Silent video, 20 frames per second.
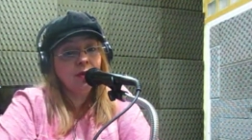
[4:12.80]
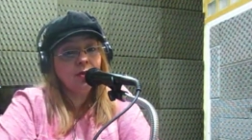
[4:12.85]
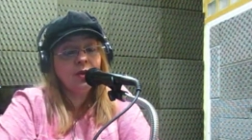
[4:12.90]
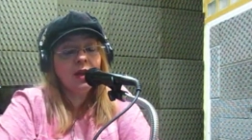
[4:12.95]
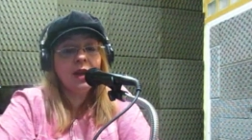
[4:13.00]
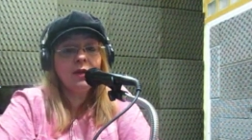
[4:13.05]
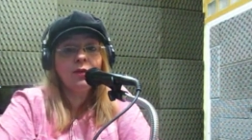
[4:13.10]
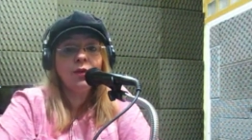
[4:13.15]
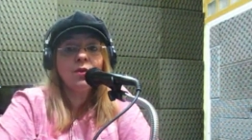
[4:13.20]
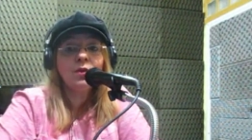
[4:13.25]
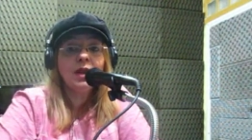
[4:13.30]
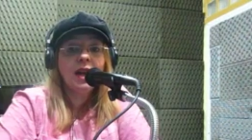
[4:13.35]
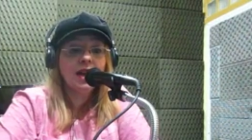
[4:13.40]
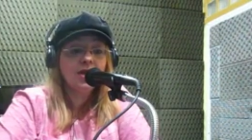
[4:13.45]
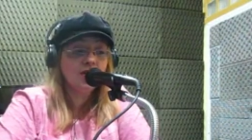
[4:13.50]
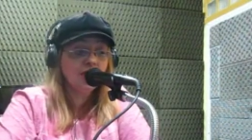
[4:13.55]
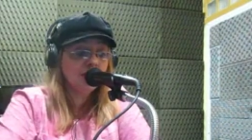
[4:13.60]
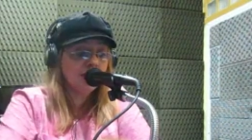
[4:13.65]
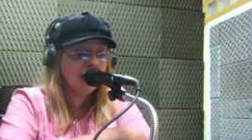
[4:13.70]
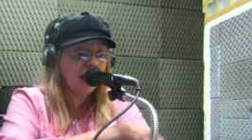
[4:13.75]
não tem
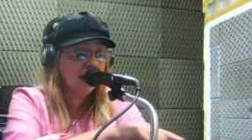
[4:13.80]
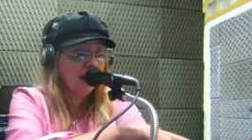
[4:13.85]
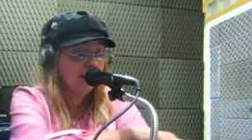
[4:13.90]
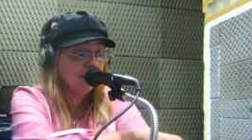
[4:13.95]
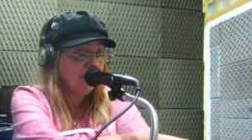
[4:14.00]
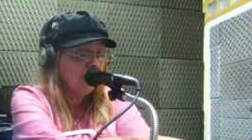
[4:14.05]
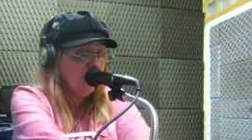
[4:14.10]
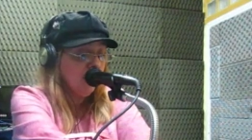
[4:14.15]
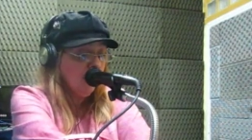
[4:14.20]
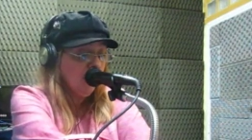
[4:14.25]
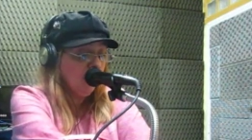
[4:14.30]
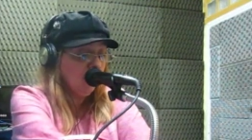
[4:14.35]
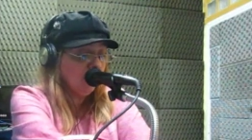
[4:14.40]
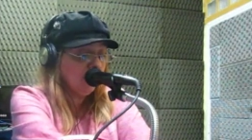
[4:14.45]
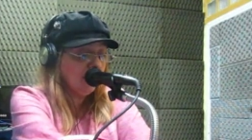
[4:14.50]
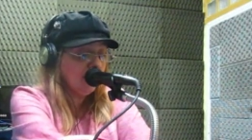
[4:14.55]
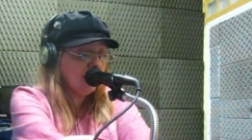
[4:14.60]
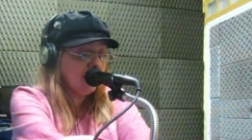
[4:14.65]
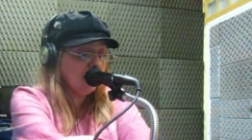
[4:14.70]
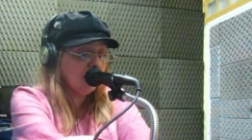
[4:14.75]
vontade de estar. Tá.
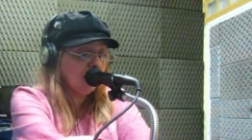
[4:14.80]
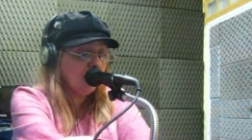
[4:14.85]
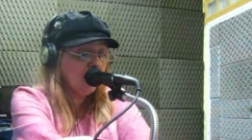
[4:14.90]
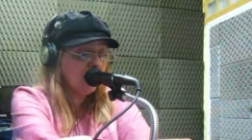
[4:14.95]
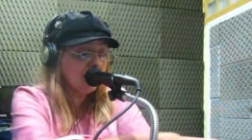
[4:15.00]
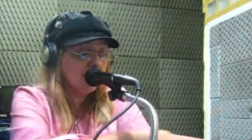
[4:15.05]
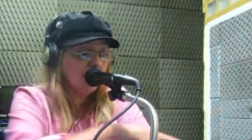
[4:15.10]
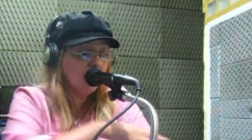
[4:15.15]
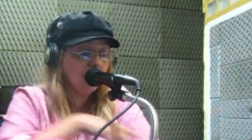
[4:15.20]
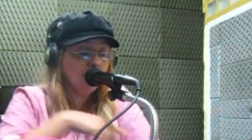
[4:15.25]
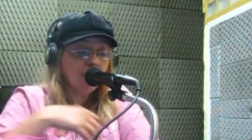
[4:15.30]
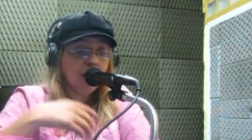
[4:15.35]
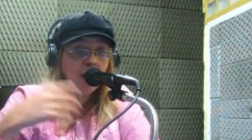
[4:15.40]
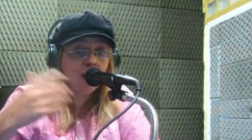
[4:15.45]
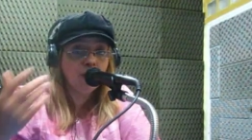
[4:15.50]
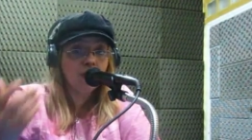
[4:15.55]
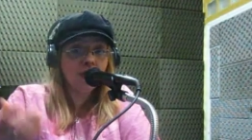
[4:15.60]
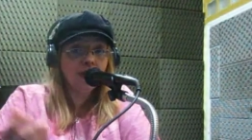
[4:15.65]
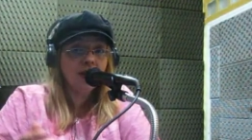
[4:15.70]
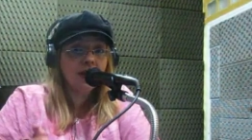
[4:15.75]
Outra situação que
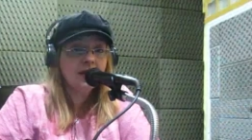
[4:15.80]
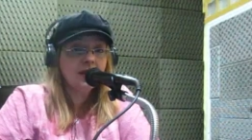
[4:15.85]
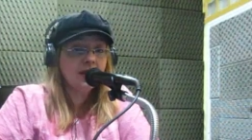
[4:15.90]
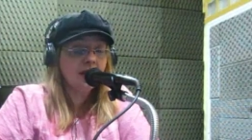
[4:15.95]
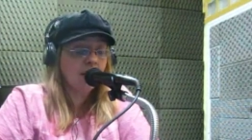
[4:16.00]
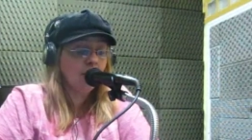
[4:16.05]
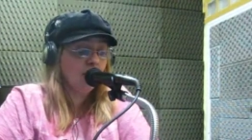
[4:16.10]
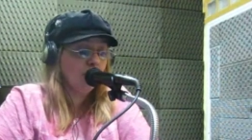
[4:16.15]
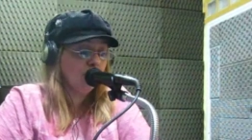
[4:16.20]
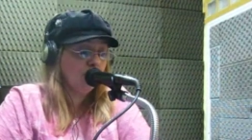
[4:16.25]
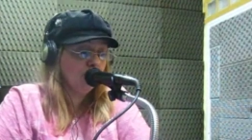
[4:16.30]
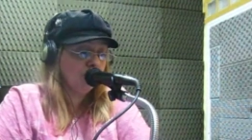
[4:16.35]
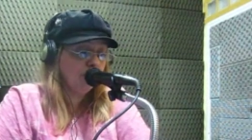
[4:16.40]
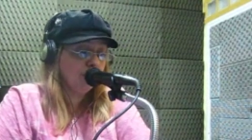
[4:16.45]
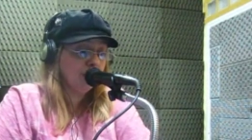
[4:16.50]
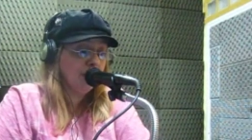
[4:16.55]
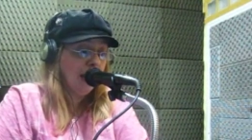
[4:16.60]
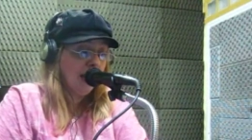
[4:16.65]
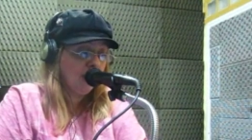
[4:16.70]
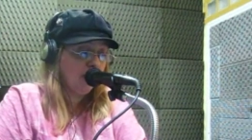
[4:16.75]
aconteceu com
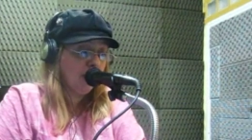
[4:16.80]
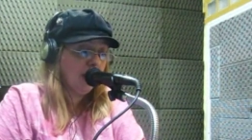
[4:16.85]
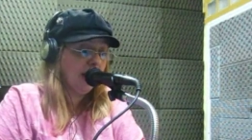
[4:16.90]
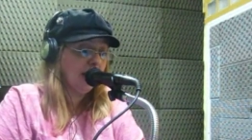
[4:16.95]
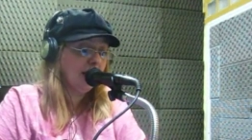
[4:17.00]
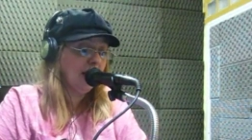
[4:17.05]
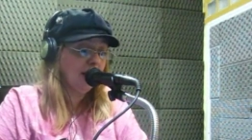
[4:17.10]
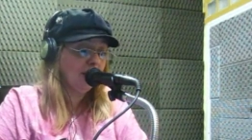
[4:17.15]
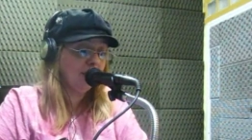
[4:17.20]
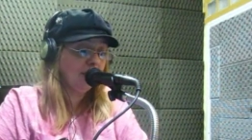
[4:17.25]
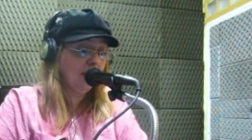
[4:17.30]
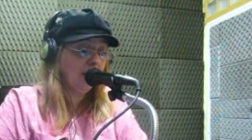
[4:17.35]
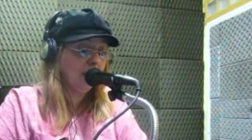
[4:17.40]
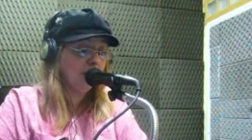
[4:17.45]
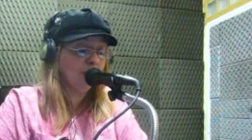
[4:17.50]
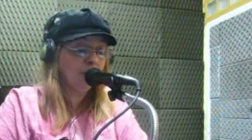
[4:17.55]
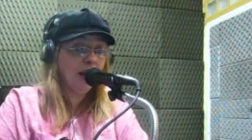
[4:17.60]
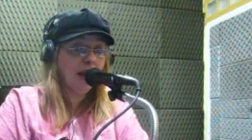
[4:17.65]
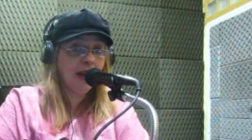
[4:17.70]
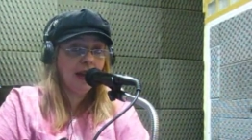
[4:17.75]
o rei Davi,
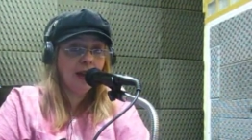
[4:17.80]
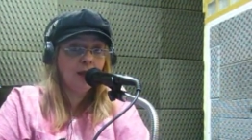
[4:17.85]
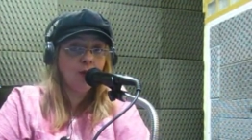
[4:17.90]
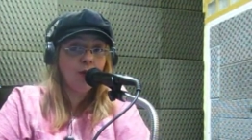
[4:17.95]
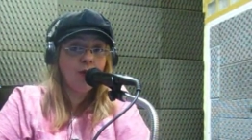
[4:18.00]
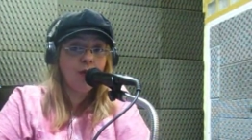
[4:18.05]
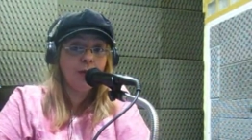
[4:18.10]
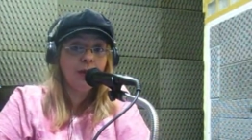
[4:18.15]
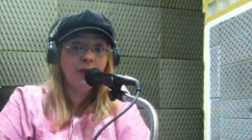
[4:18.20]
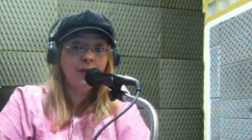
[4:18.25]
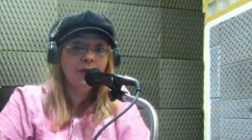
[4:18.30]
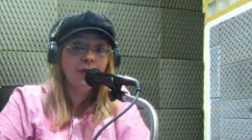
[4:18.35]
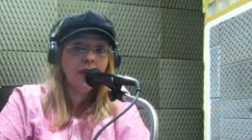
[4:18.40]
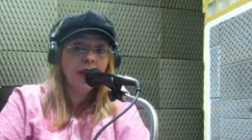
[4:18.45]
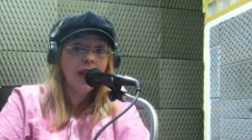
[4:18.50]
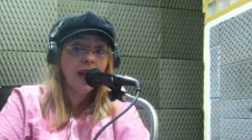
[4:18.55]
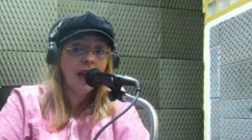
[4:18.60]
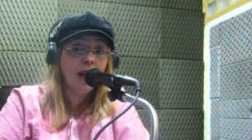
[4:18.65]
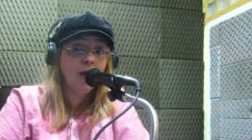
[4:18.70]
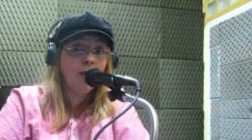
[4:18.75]
não é? Era um homem
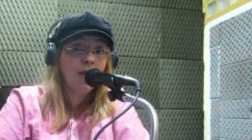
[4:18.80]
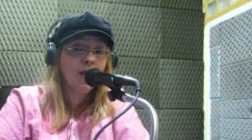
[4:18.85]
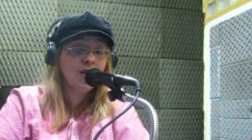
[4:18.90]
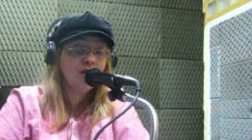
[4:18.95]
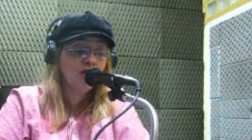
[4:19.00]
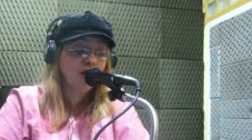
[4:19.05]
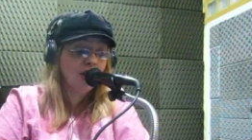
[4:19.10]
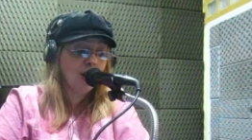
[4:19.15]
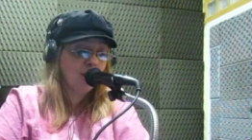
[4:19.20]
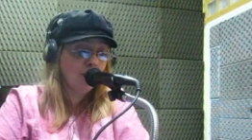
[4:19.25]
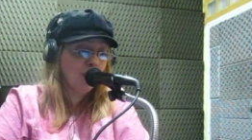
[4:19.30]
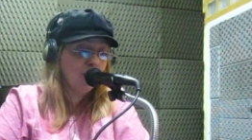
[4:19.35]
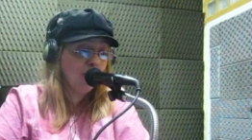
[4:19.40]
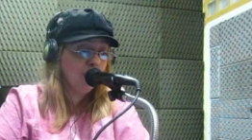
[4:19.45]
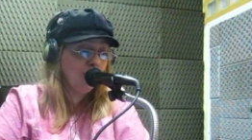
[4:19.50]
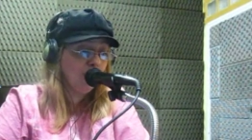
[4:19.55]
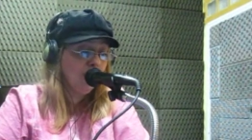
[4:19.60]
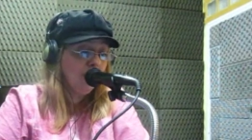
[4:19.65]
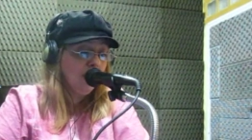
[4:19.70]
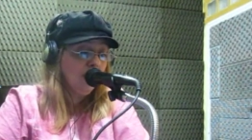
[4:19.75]
fiel a
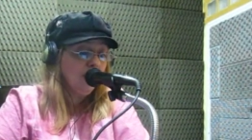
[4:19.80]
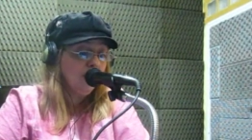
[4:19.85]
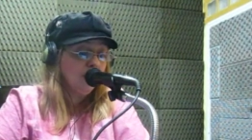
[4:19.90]
Shaul,